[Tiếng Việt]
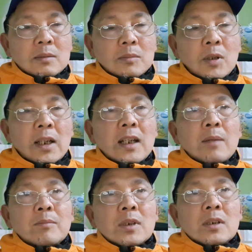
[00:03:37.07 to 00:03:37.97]
một hai
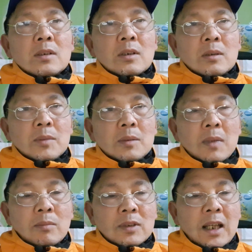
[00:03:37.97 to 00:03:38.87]
năm rồi mới
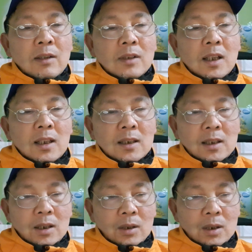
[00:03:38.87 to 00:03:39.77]
bồng cháu về thì
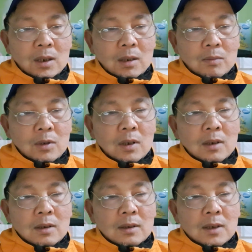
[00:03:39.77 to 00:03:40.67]
họ không có
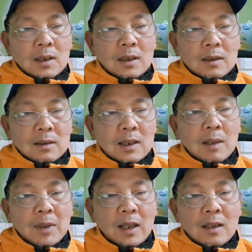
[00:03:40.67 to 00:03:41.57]
được tiền cha
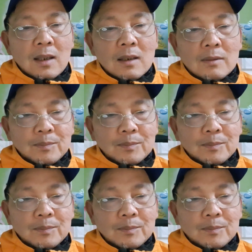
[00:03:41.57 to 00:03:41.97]
mẹ ha